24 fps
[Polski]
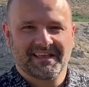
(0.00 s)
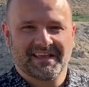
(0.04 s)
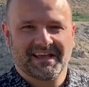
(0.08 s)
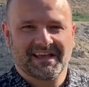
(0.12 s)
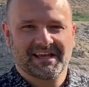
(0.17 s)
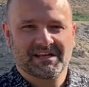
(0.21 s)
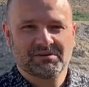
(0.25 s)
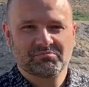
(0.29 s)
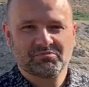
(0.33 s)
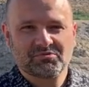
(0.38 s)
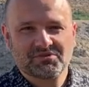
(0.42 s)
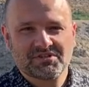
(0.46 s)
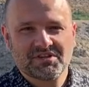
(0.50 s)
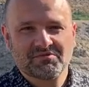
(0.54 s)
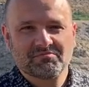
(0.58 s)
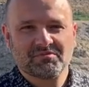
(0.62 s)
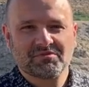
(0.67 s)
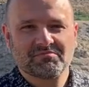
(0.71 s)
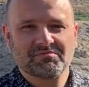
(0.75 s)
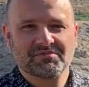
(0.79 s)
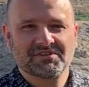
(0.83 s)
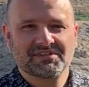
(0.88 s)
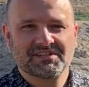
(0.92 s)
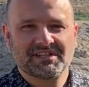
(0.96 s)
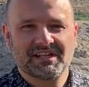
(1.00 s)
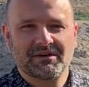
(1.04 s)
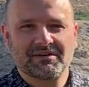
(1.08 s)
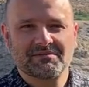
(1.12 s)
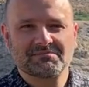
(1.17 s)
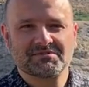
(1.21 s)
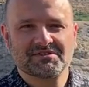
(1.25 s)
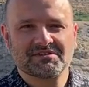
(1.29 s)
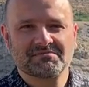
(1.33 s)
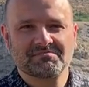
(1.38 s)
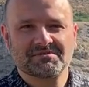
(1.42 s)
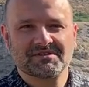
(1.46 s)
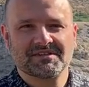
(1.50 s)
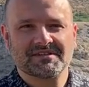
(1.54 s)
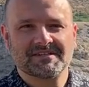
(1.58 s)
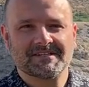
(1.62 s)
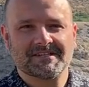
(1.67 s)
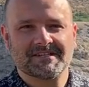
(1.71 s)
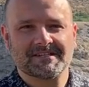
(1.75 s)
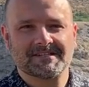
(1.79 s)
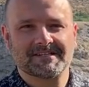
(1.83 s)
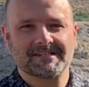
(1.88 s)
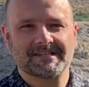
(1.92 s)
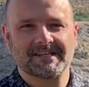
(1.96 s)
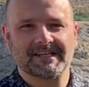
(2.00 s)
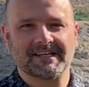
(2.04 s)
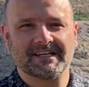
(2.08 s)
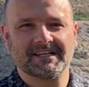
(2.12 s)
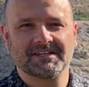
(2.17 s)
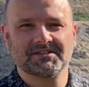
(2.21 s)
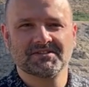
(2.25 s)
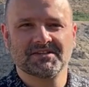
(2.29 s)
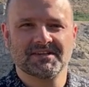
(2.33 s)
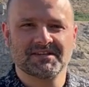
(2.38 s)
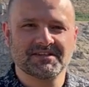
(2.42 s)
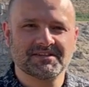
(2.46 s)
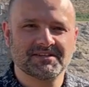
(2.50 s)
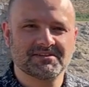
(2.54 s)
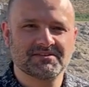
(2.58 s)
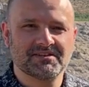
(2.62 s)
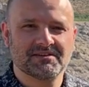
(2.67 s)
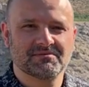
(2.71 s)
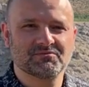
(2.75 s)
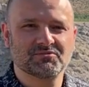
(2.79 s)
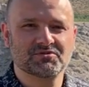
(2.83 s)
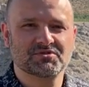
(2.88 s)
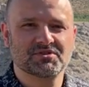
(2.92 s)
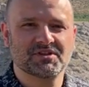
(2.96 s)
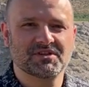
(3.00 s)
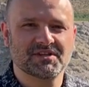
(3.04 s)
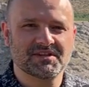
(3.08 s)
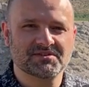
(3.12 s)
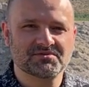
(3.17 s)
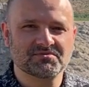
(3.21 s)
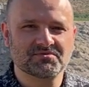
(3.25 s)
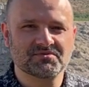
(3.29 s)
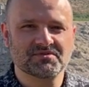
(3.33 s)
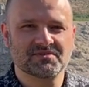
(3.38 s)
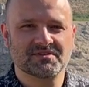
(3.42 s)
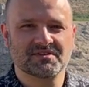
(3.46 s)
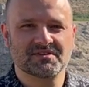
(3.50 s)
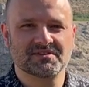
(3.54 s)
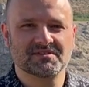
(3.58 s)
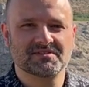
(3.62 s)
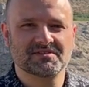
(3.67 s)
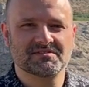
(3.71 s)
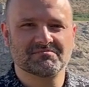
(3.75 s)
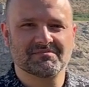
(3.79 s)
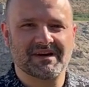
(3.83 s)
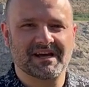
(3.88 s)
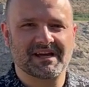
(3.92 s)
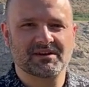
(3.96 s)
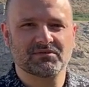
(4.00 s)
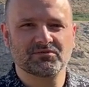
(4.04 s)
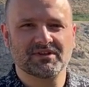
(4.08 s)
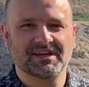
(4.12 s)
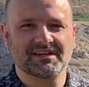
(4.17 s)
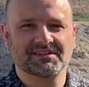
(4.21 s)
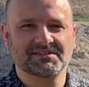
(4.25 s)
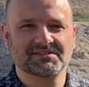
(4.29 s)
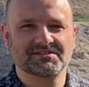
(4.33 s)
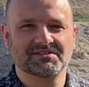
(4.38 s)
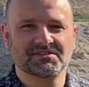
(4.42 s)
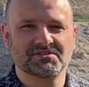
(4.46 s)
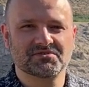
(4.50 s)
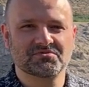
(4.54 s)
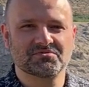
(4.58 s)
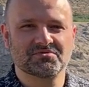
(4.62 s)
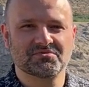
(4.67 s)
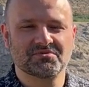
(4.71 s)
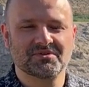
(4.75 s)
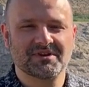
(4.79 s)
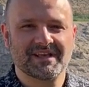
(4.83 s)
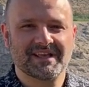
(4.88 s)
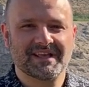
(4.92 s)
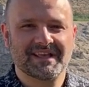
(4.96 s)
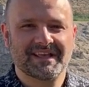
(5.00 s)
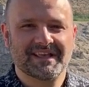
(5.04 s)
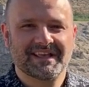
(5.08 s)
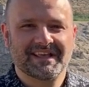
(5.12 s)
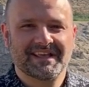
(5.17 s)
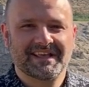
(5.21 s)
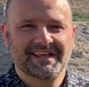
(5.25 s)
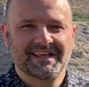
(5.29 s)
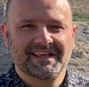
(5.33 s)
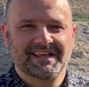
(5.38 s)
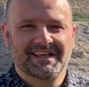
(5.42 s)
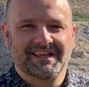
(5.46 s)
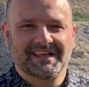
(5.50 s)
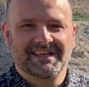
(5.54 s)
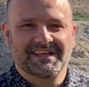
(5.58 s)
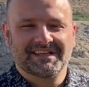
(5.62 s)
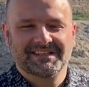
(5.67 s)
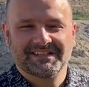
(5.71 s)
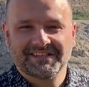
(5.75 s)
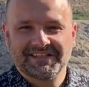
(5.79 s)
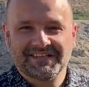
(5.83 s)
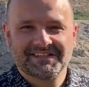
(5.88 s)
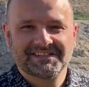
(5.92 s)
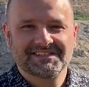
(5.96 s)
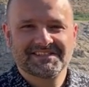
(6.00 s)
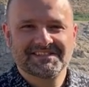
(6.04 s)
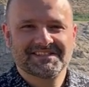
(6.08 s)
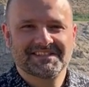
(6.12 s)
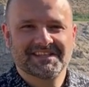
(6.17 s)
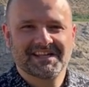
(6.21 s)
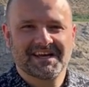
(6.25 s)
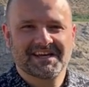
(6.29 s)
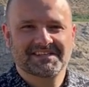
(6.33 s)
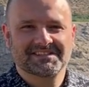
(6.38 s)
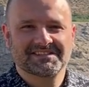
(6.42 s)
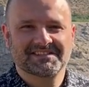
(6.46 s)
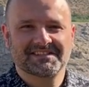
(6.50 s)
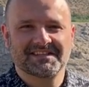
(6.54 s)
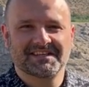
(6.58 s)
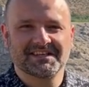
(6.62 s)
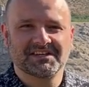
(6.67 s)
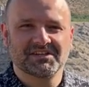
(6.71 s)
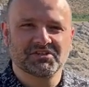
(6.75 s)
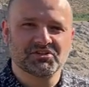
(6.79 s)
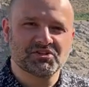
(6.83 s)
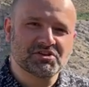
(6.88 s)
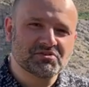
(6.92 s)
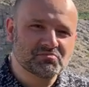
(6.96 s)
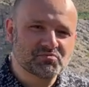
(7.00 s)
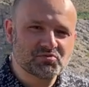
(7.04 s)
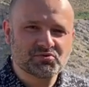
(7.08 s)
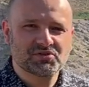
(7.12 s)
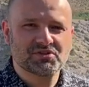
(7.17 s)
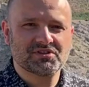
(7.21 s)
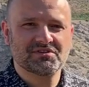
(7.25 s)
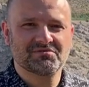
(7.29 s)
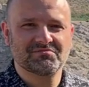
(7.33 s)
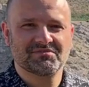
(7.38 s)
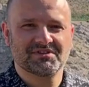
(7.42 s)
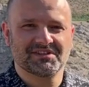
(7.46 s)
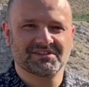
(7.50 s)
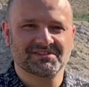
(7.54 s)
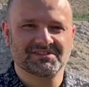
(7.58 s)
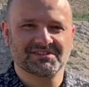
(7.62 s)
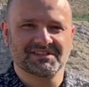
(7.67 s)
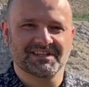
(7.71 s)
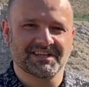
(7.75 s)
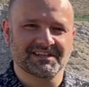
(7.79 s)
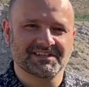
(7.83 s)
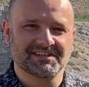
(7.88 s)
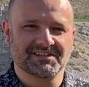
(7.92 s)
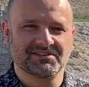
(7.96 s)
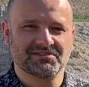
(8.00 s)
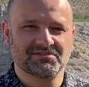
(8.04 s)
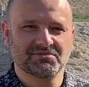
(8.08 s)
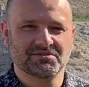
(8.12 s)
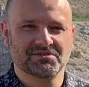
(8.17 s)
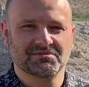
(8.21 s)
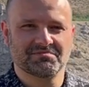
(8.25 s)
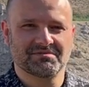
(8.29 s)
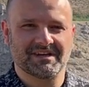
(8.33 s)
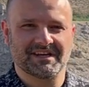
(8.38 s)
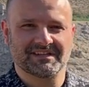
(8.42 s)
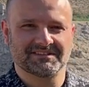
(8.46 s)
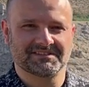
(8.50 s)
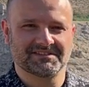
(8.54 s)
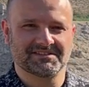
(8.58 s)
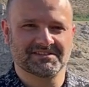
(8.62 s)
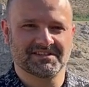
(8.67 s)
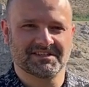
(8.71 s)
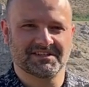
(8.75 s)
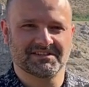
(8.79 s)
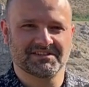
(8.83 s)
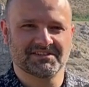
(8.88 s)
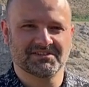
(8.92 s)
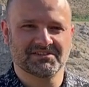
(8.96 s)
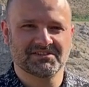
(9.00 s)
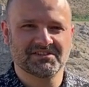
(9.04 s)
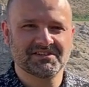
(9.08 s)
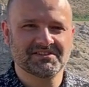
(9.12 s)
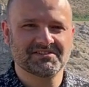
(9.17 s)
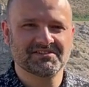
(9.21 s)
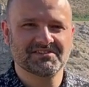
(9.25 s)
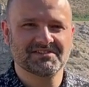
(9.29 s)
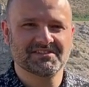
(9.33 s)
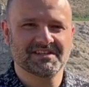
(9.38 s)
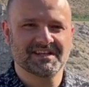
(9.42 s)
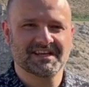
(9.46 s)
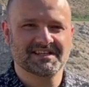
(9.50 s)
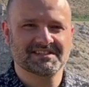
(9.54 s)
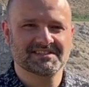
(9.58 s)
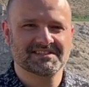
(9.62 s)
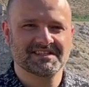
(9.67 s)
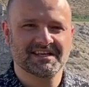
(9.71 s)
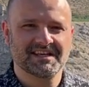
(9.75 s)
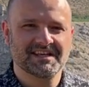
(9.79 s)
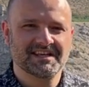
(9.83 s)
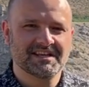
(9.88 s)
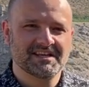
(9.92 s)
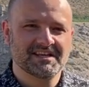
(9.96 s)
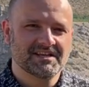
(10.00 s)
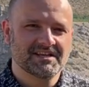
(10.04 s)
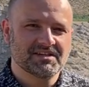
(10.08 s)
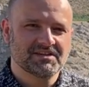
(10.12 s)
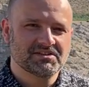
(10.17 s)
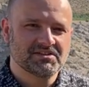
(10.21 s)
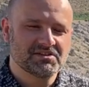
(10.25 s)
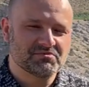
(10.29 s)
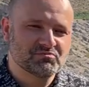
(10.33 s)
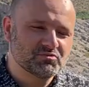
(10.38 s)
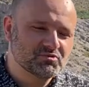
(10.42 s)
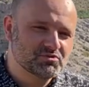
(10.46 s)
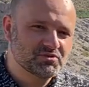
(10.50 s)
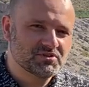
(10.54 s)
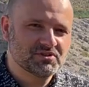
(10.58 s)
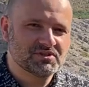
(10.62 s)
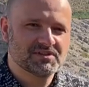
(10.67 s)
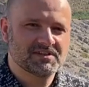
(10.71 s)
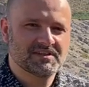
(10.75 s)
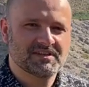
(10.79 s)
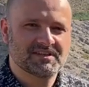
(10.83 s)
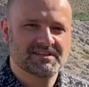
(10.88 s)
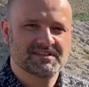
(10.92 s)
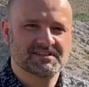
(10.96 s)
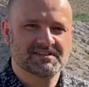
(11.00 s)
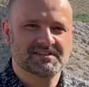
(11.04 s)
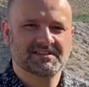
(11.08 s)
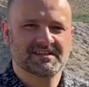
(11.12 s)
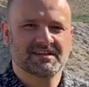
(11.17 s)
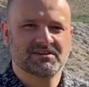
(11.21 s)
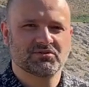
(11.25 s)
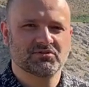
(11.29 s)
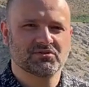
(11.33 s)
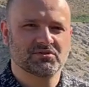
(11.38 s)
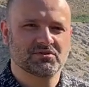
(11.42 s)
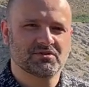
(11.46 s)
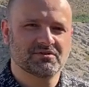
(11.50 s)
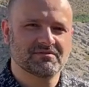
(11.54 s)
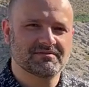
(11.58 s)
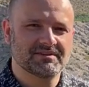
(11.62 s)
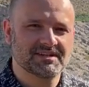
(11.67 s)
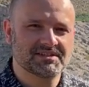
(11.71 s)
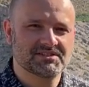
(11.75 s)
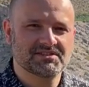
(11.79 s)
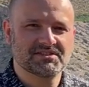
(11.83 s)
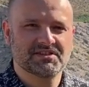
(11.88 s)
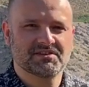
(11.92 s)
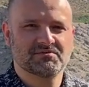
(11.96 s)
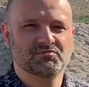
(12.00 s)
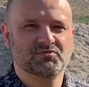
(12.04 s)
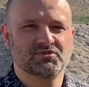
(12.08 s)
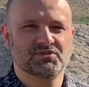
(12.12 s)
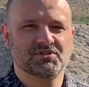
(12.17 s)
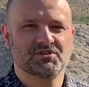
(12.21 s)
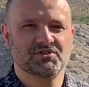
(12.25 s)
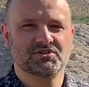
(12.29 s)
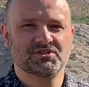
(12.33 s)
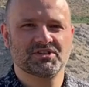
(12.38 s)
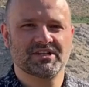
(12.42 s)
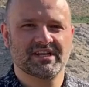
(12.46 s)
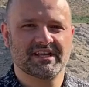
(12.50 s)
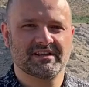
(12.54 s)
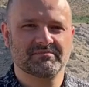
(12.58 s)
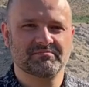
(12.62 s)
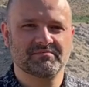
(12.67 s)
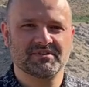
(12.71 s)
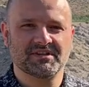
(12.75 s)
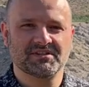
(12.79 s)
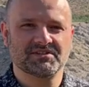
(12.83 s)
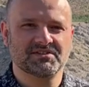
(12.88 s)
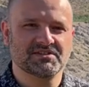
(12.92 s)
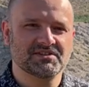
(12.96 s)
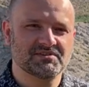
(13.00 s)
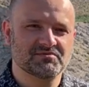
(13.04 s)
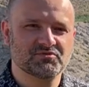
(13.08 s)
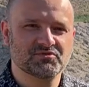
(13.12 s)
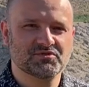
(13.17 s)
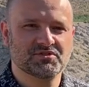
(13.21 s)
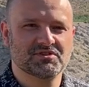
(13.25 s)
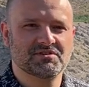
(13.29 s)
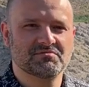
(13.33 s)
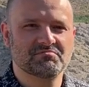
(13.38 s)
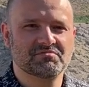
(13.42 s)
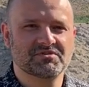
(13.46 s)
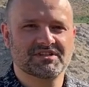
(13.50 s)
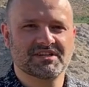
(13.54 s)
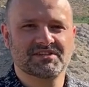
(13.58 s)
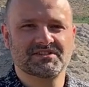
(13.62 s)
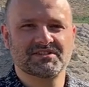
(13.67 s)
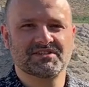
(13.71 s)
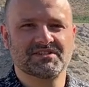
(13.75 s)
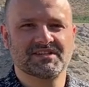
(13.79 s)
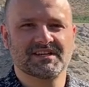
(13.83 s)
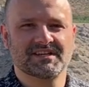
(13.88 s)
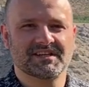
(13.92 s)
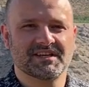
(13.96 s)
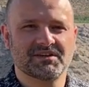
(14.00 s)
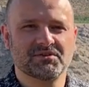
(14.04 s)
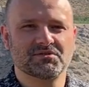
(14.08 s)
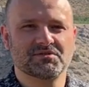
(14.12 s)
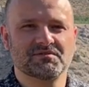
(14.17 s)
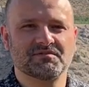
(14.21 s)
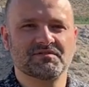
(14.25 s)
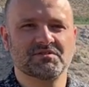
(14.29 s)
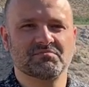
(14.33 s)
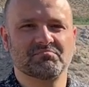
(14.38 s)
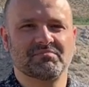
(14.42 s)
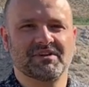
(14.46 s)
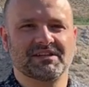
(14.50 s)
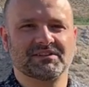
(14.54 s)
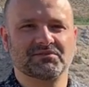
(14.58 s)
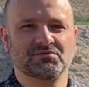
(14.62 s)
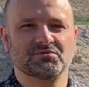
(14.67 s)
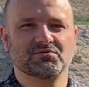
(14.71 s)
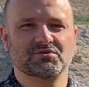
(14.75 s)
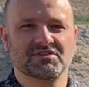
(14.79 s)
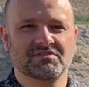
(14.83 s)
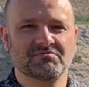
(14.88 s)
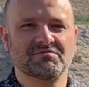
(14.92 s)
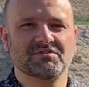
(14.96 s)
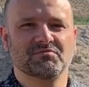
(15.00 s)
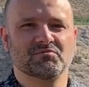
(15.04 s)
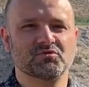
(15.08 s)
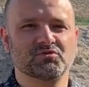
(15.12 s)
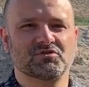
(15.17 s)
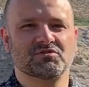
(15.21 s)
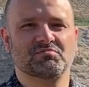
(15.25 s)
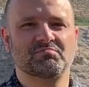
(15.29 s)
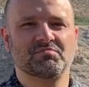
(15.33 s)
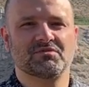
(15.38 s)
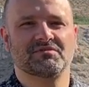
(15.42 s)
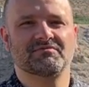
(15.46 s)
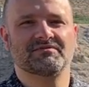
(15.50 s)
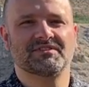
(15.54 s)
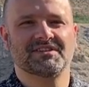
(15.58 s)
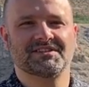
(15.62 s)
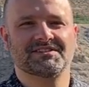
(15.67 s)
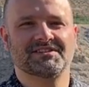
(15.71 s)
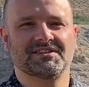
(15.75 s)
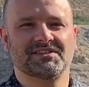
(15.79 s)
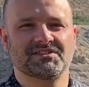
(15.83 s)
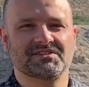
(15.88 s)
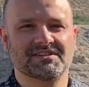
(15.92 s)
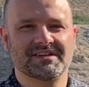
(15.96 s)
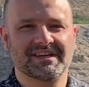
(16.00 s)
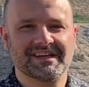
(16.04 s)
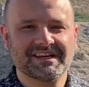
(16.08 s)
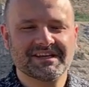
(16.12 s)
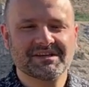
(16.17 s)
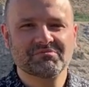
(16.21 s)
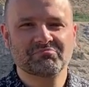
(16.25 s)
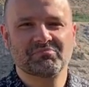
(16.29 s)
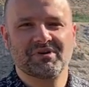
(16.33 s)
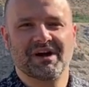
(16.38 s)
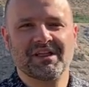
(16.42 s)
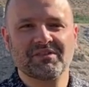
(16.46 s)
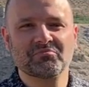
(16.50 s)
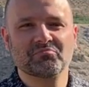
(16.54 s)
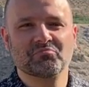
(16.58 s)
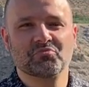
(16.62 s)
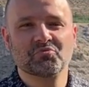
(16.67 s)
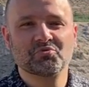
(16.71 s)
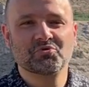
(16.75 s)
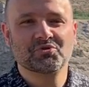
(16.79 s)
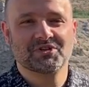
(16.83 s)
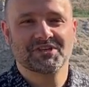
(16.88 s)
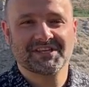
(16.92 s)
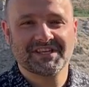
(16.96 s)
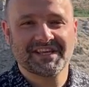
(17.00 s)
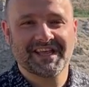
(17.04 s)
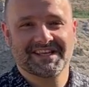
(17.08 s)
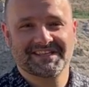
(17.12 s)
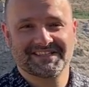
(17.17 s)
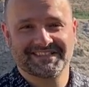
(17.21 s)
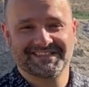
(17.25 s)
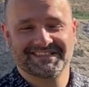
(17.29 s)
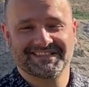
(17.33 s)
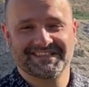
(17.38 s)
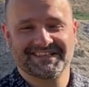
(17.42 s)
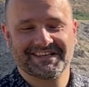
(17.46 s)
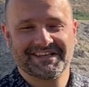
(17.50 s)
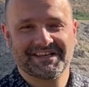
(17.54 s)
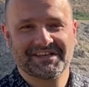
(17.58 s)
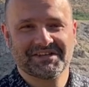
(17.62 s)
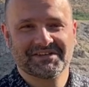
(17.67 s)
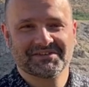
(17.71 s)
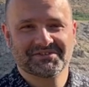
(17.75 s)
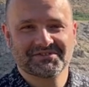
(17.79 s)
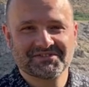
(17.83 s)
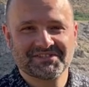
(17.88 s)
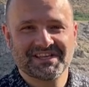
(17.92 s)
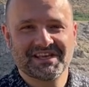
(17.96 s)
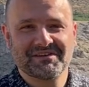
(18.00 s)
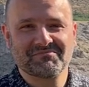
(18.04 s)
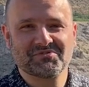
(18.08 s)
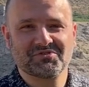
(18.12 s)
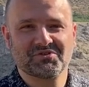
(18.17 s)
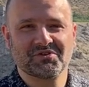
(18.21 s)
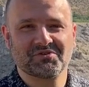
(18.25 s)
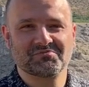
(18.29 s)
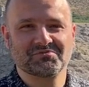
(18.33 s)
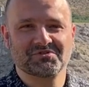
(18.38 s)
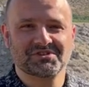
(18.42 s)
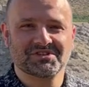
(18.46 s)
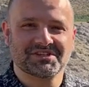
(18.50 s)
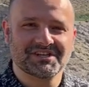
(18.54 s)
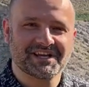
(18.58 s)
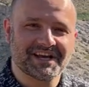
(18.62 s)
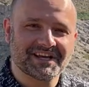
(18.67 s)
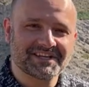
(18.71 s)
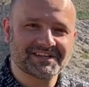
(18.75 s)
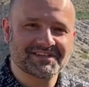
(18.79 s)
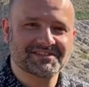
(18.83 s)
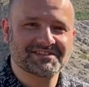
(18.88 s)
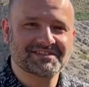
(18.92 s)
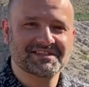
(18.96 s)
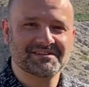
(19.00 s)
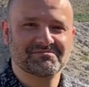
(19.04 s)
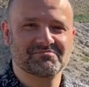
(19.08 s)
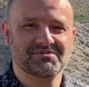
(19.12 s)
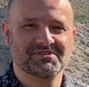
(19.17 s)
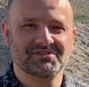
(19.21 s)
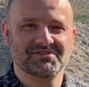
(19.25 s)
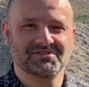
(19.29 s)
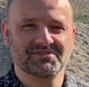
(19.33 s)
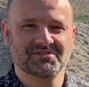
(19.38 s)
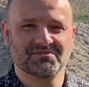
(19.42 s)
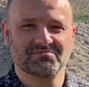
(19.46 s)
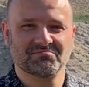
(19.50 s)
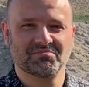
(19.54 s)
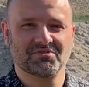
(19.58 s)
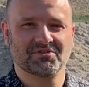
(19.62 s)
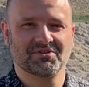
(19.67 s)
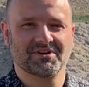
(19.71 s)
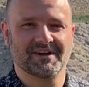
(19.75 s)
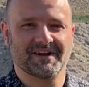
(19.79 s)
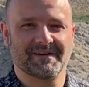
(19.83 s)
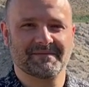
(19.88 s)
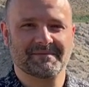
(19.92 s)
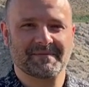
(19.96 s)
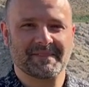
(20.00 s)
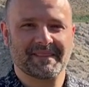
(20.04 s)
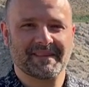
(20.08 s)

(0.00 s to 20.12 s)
Ale później pomyślałem, że przecież dzięki temu, że Jezus zmarł na krzyżu, Nikt z nas nie musi mieć takich doświadczeń, nikt z nas nie musi zachorować, nie musi cierpieć, nie musi przeżyć jakiegoś wypadku, żeby móc powiedzieć: Pan Bóg jest ze mną, czy ja jestem blisko Boga.